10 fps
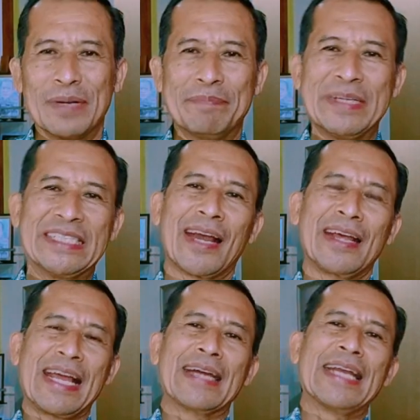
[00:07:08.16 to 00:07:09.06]

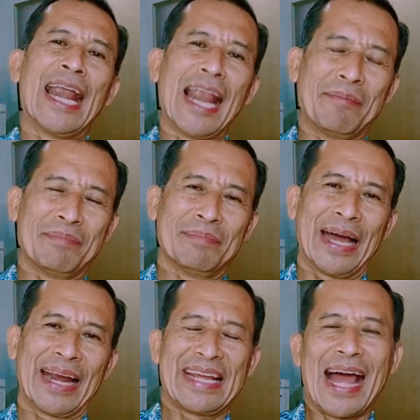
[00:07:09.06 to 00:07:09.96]
berbicara yang dalam
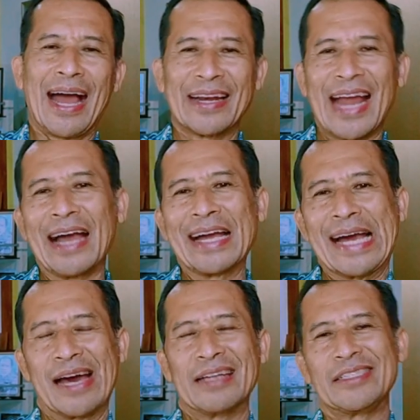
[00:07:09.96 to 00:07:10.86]
mengenai
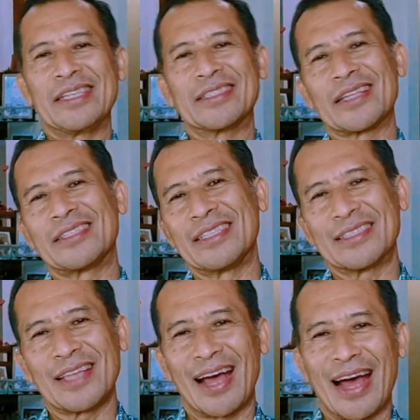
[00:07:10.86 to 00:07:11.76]
angan-angan,
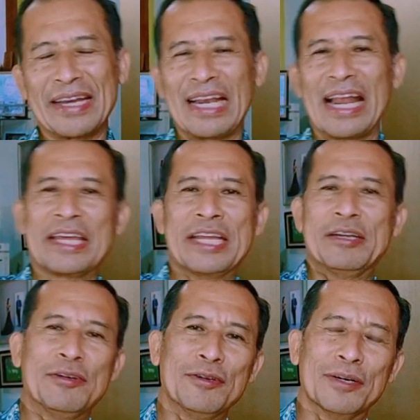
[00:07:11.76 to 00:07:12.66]
cita-cita, nilai
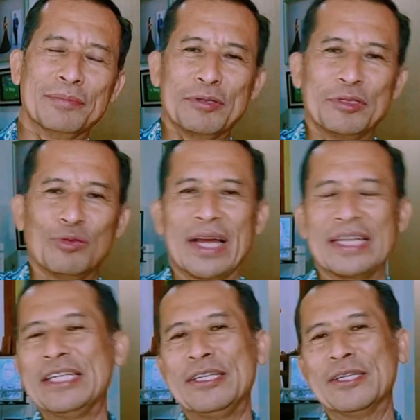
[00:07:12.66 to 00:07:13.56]
hidup,
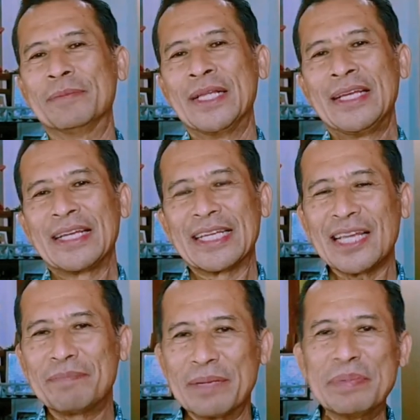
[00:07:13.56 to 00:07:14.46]
tujuan hidup.
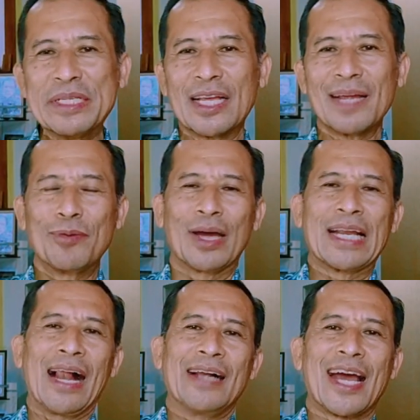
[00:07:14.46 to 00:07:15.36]
Kita berbicara bukan
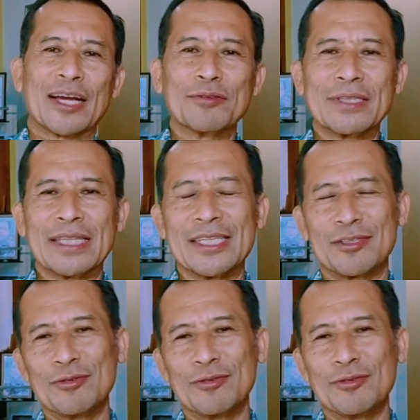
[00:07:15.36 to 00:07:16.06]
hal yang rutis,